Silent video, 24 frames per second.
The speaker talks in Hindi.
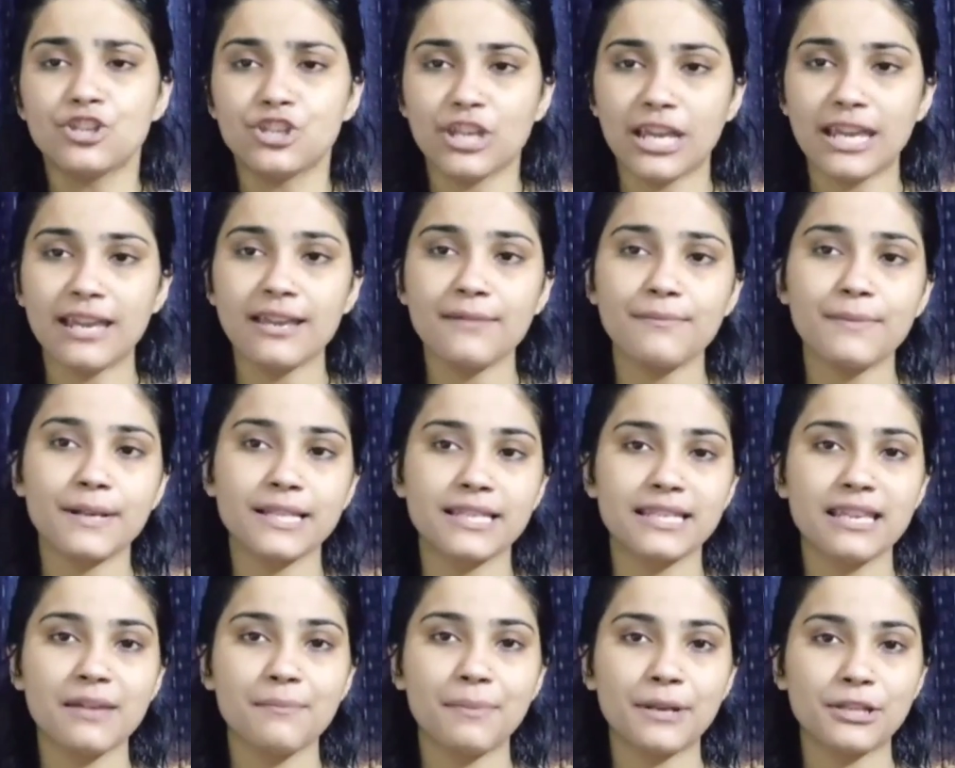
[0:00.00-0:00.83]
छह
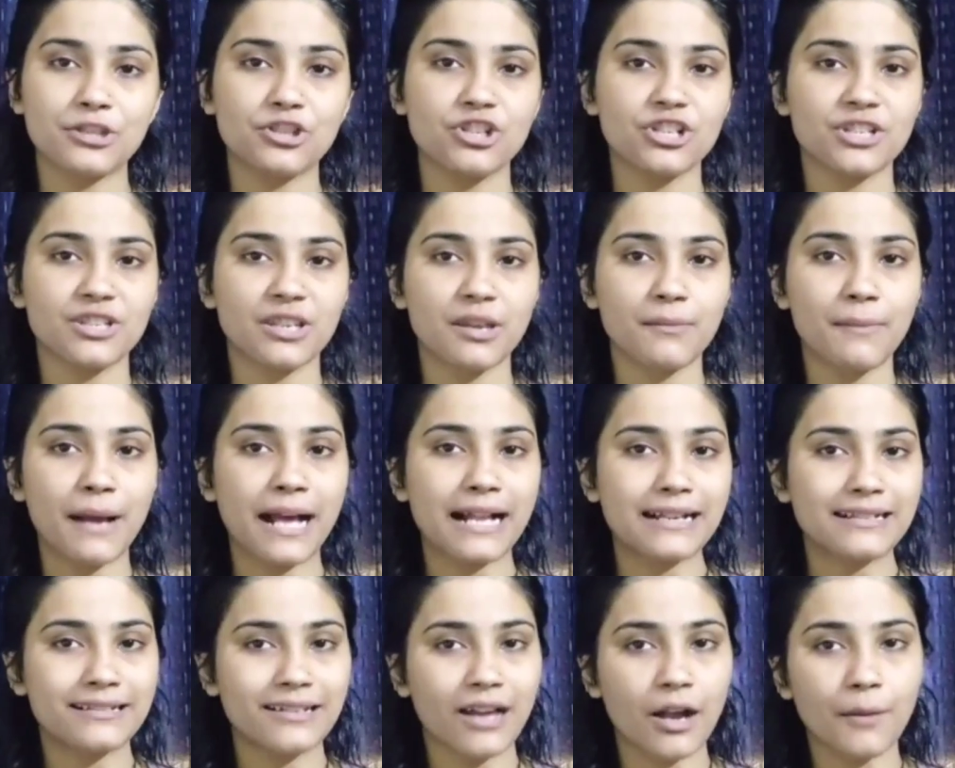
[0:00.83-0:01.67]
बज के पच्चीस के
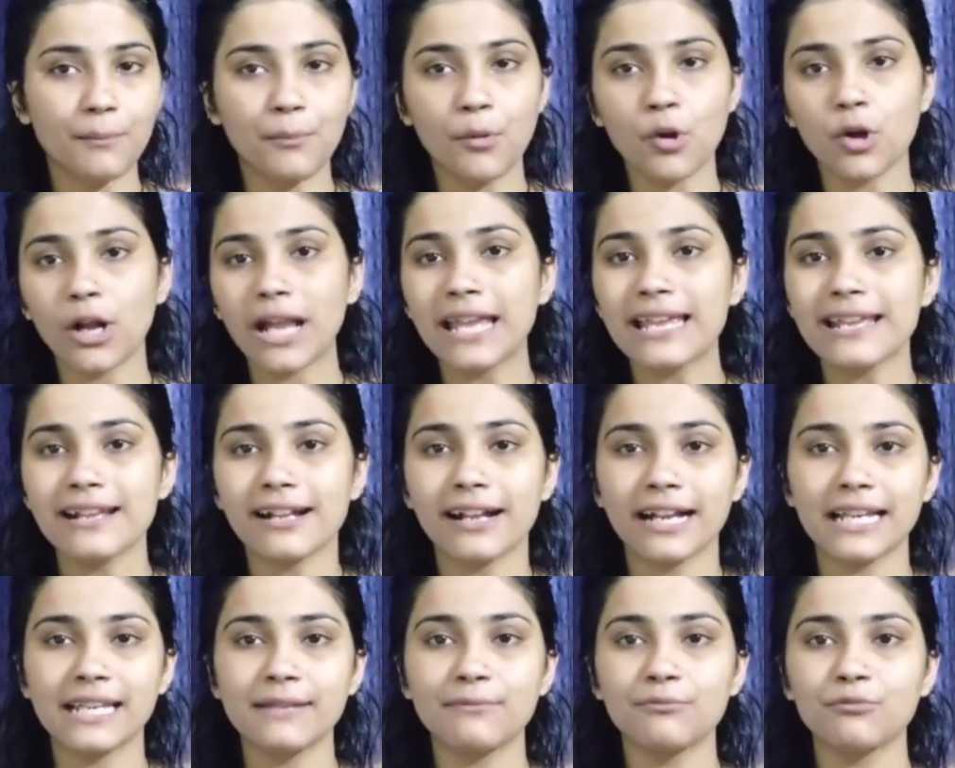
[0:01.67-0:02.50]
बाद ठप हो गई
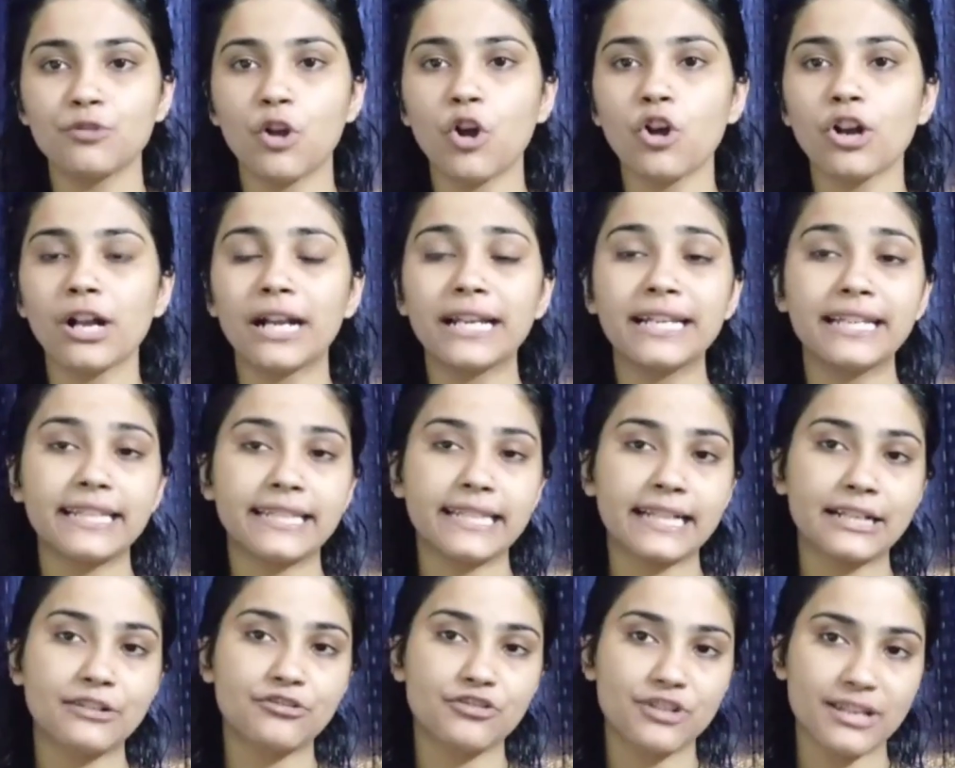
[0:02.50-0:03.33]
करीब नौ घंटे
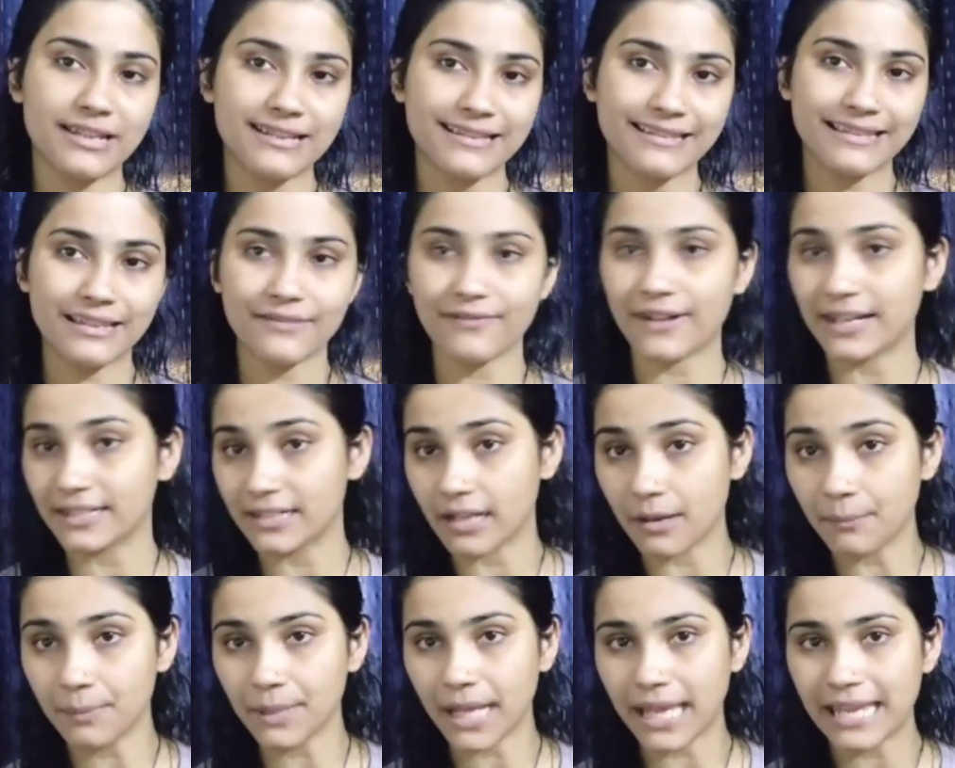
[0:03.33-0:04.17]
तक ट्रेन सेवा
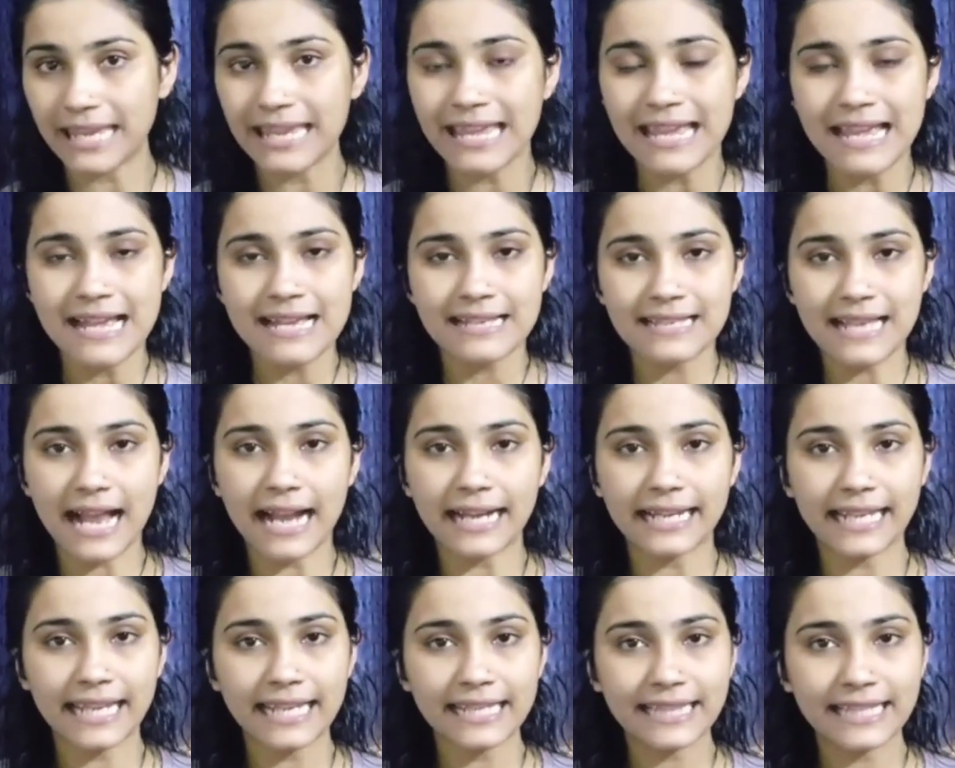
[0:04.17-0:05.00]
ठप रही
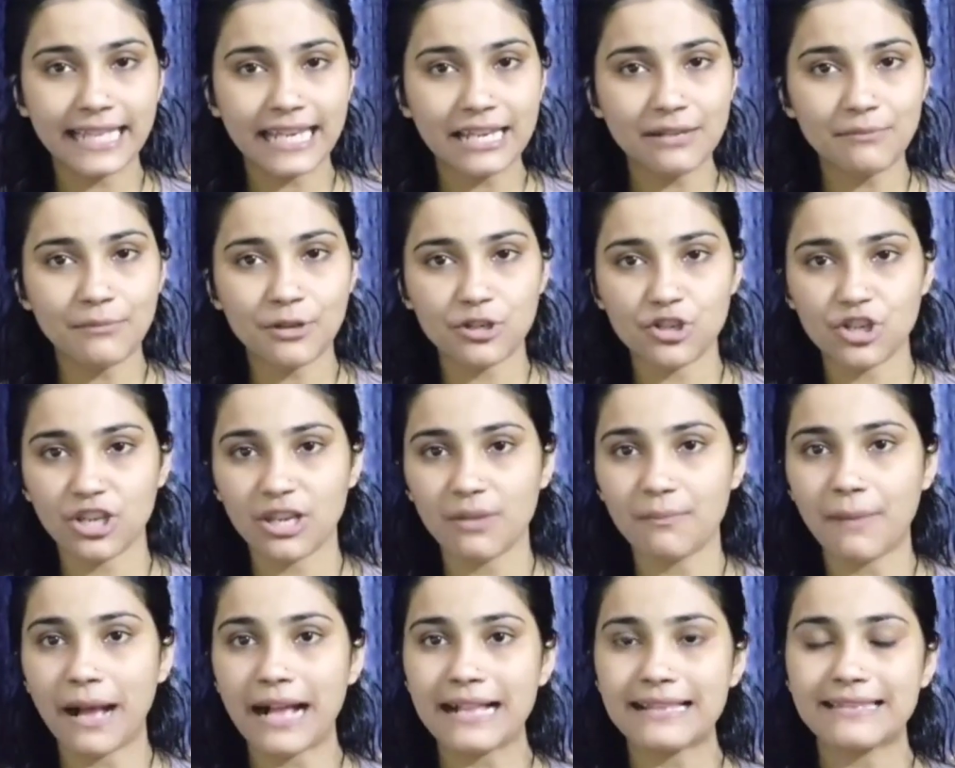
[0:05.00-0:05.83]
साढ़े तीन बजे
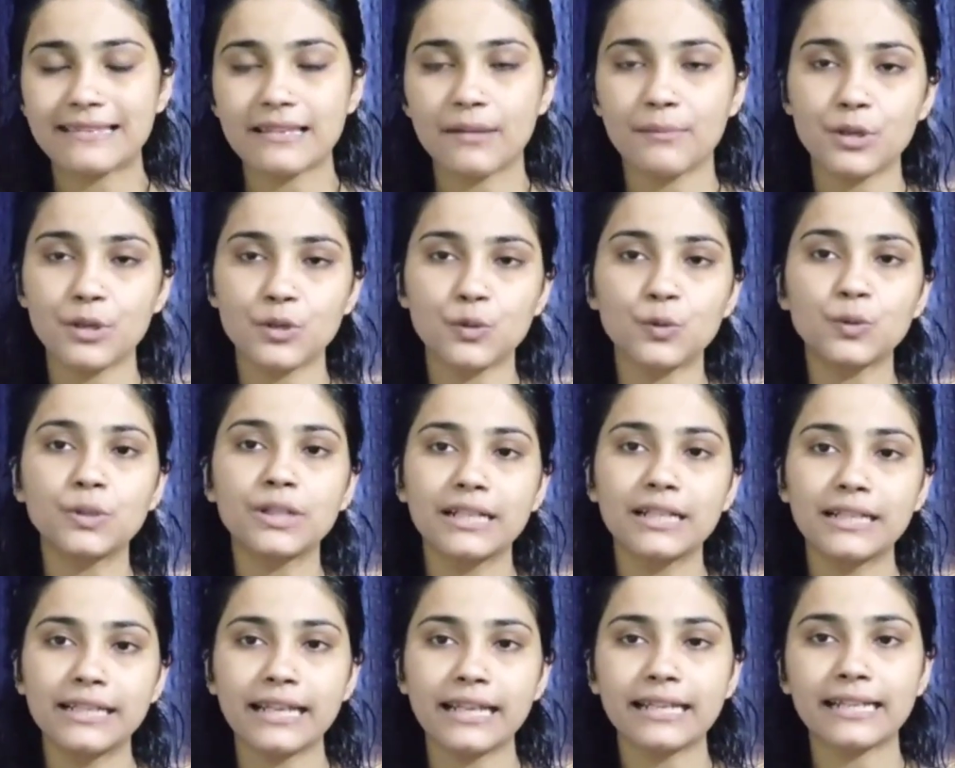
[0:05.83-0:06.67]
के बाद सभी
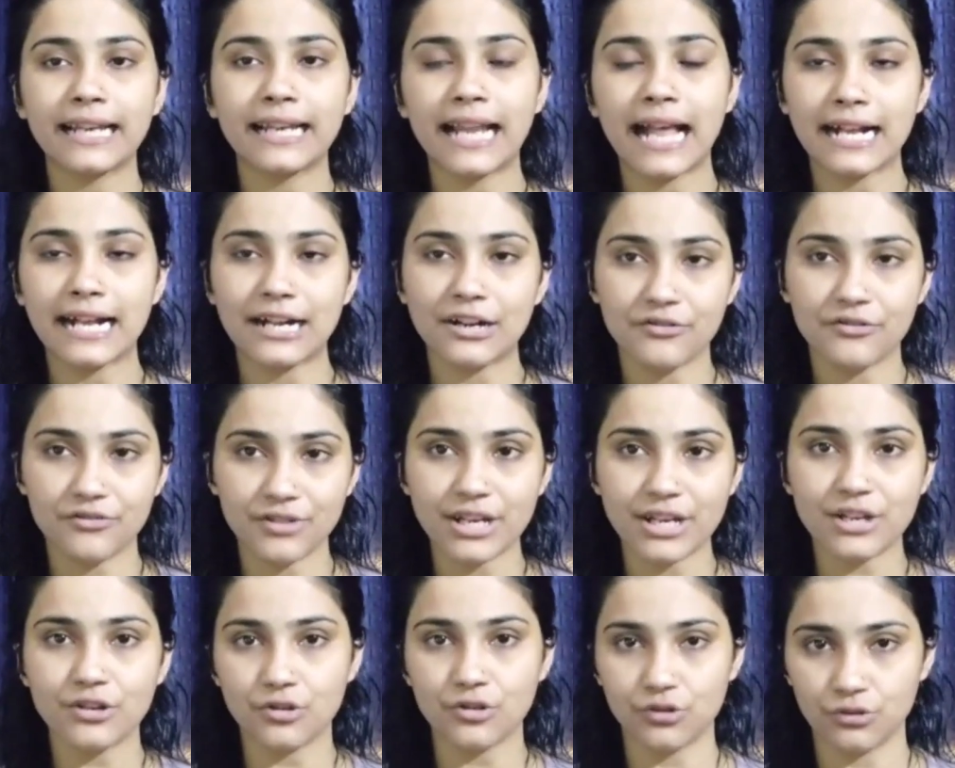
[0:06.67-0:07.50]
रूट क्लियर कराकर
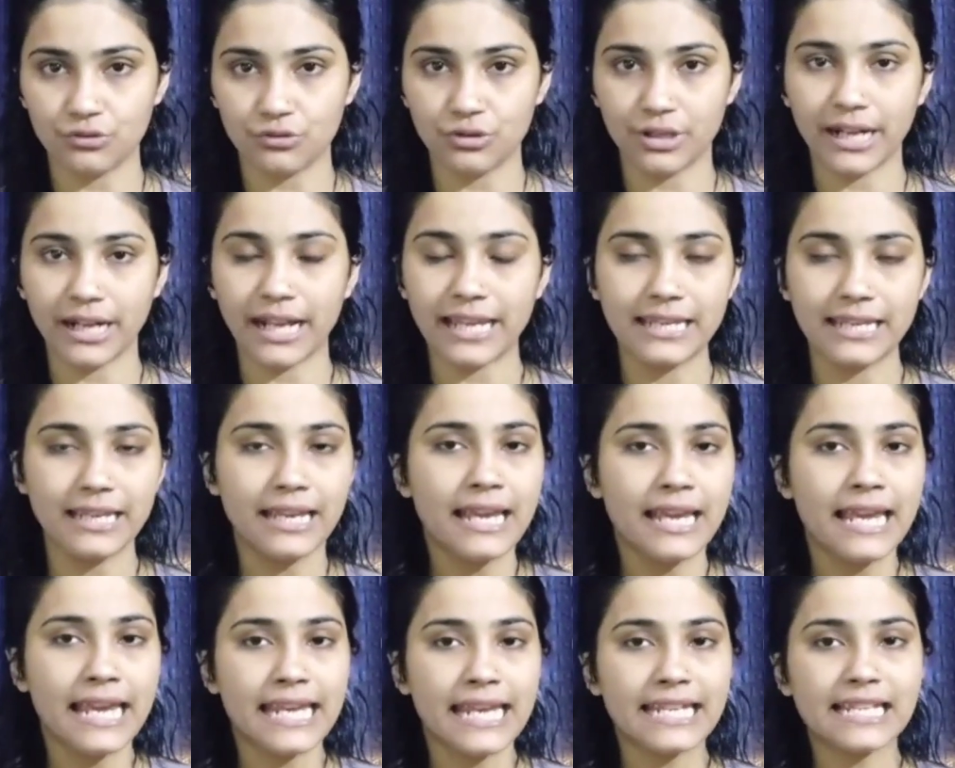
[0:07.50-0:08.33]
ट्रेन शुरू हो गयी
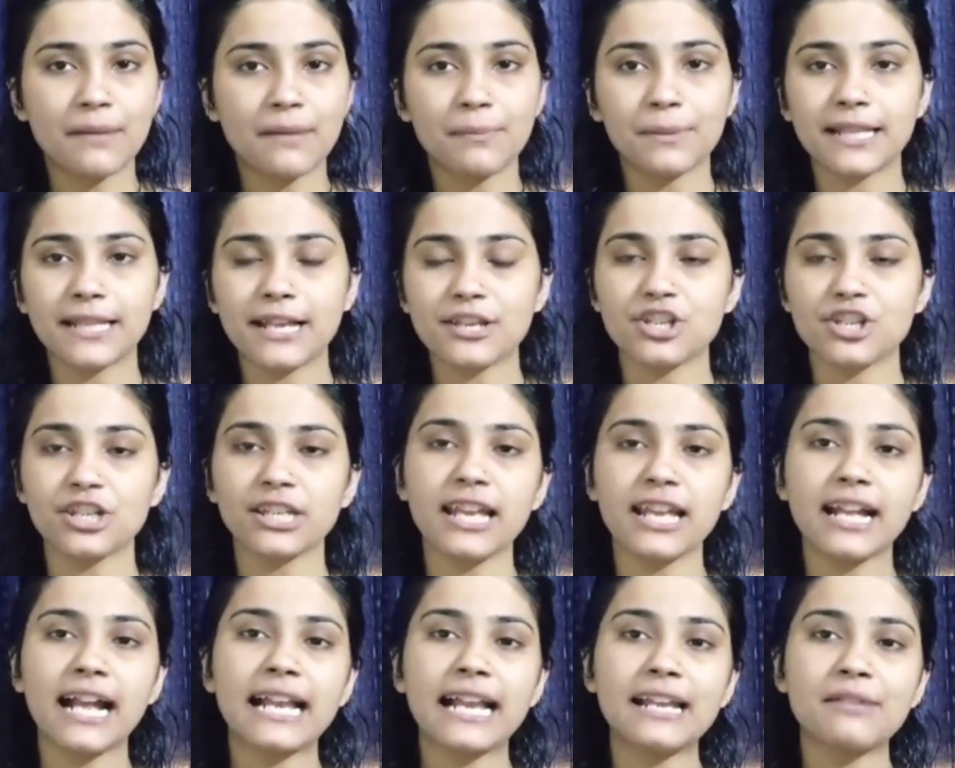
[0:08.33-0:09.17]
इधर
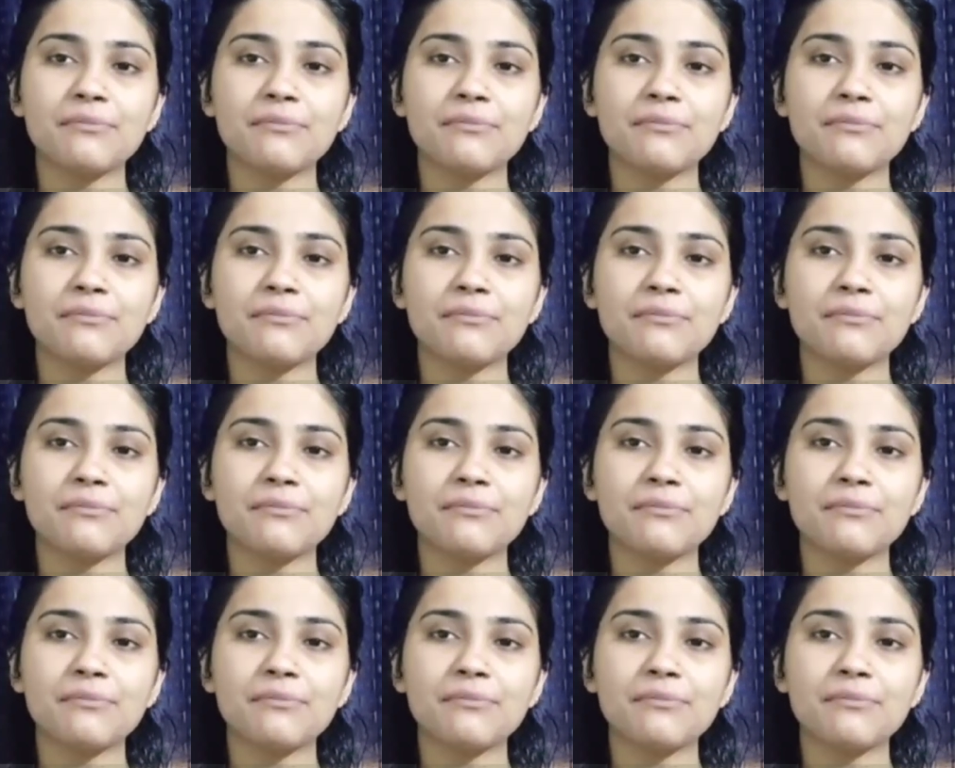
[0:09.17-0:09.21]
प्रदर्शन के